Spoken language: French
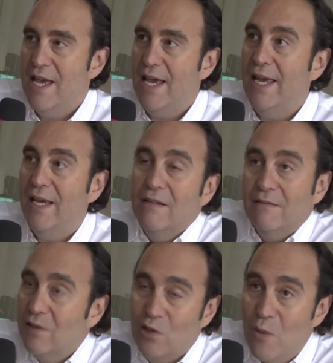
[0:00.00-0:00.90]
Et
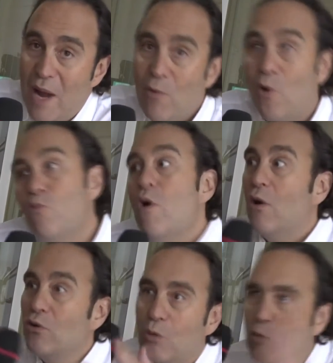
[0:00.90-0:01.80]
globalement, ou
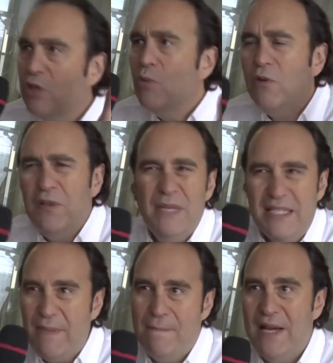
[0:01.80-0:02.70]
alors d'augmenter nos profits, mais
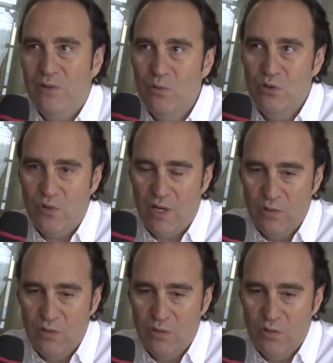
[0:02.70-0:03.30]
c'est même pas notre besoin.